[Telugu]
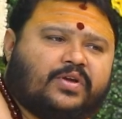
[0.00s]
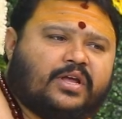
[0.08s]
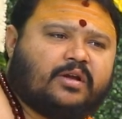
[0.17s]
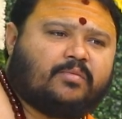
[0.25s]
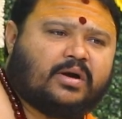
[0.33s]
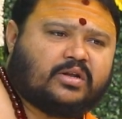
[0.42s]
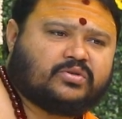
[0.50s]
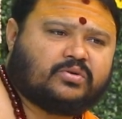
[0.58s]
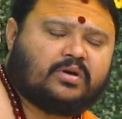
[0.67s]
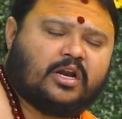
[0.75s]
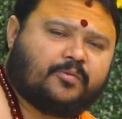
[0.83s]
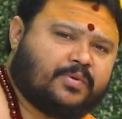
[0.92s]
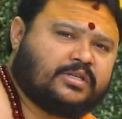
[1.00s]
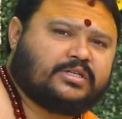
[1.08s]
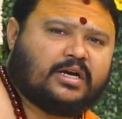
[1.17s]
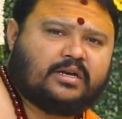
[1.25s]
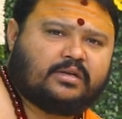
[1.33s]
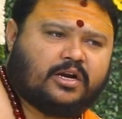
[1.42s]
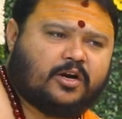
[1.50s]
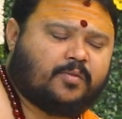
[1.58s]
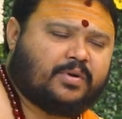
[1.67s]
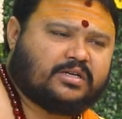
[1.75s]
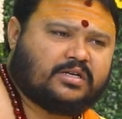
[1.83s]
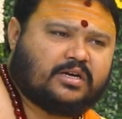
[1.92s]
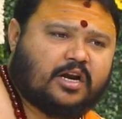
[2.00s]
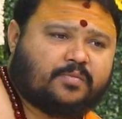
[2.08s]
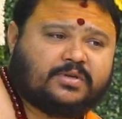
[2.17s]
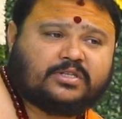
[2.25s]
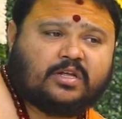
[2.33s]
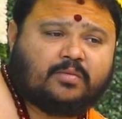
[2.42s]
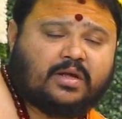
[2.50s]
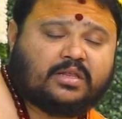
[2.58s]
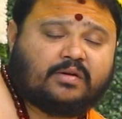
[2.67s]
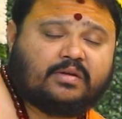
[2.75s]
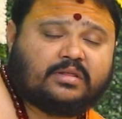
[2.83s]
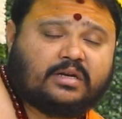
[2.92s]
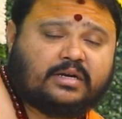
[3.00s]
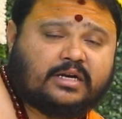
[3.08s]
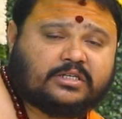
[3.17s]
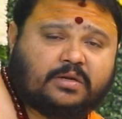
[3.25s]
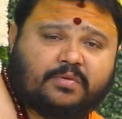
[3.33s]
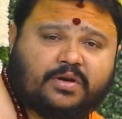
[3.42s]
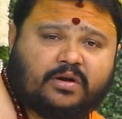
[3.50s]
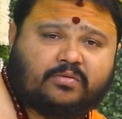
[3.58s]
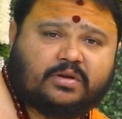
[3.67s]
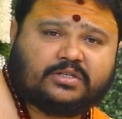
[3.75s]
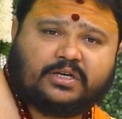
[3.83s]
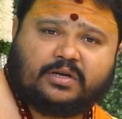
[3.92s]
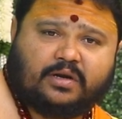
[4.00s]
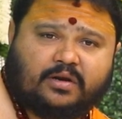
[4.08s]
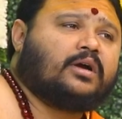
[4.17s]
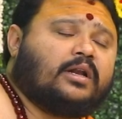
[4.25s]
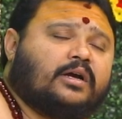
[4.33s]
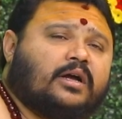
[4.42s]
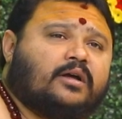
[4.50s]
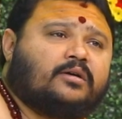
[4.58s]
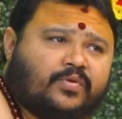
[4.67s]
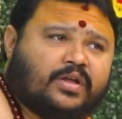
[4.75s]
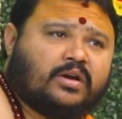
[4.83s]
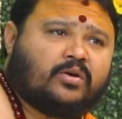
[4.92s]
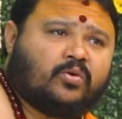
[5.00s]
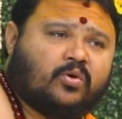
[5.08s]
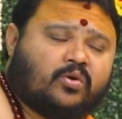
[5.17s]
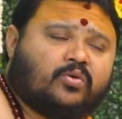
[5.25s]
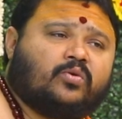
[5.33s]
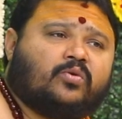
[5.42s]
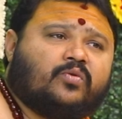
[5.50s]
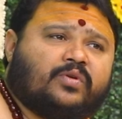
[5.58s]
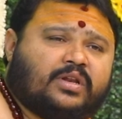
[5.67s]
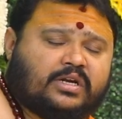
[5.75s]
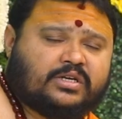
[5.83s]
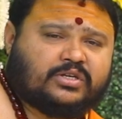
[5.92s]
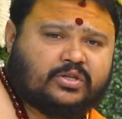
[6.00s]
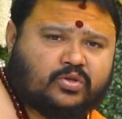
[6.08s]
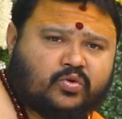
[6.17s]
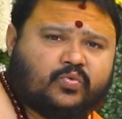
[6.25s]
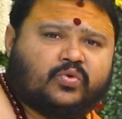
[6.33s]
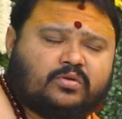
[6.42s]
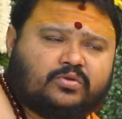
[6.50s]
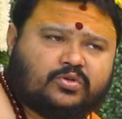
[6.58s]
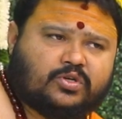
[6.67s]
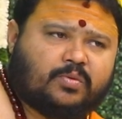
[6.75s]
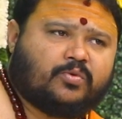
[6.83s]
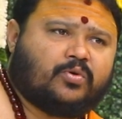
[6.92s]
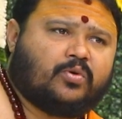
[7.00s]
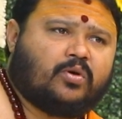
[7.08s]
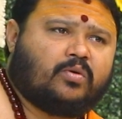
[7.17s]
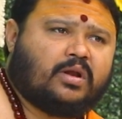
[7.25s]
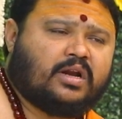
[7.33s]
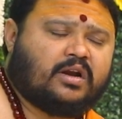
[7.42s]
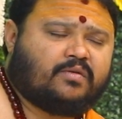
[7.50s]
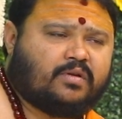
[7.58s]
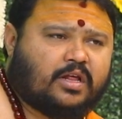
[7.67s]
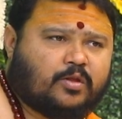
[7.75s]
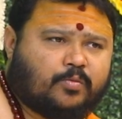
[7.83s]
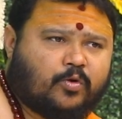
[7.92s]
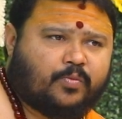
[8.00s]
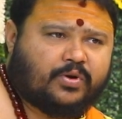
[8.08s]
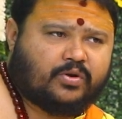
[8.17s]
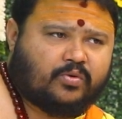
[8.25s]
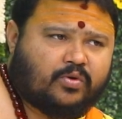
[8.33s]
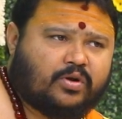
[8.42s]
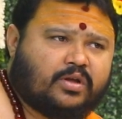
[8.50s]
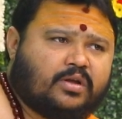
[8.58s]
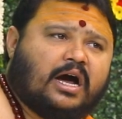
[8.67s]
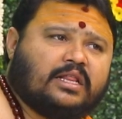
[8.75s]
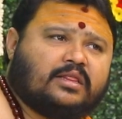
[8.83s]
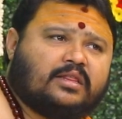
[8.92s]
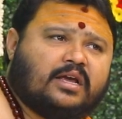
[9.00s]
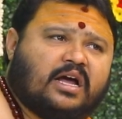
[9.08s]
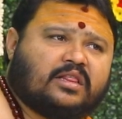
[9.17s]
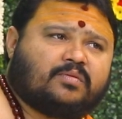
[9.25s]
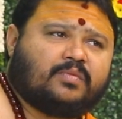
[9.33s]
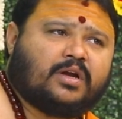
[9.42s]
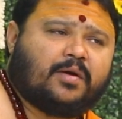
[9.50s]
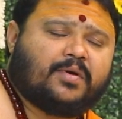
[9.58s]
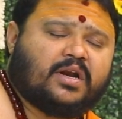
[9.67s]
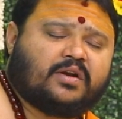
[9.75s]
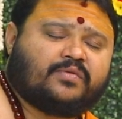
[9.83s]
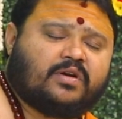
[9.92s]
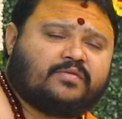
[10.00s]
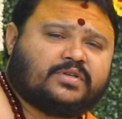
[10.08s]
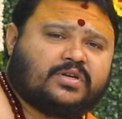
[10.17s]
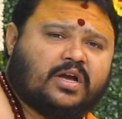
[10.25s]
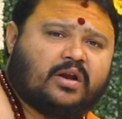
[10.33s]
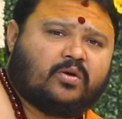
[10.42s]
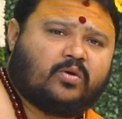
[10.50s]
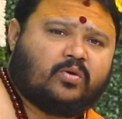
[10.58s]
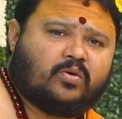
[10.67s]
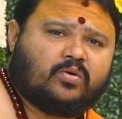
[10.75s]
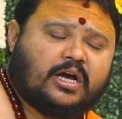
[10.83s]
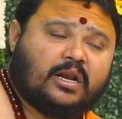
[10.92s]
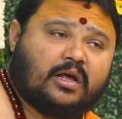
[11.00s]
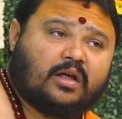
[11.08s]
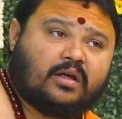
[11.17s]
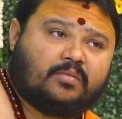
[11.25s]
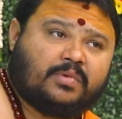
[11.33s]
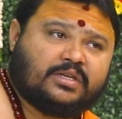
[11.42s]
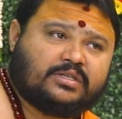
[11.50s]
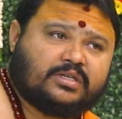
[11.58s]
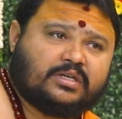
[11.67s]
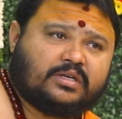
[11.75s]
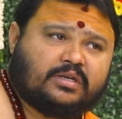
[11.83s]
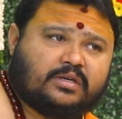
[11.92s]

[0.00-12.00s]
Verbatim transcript: వీరి మనసుకు అనిపించాలి హండ్రెడ్ పర్సెంట్ అనిపిస్తే మాత్రం ఎంతటి కష్టమైనా కూడా చేయగలరు కనుక వీరి నోరు వీరికి శత్రువు కొంచెము నోరు అనేటువంటి అదుపులో పెట్టుకోండి ఆధ్యాత్మికమైనటువంటి విషయాలలో చాలా మంచి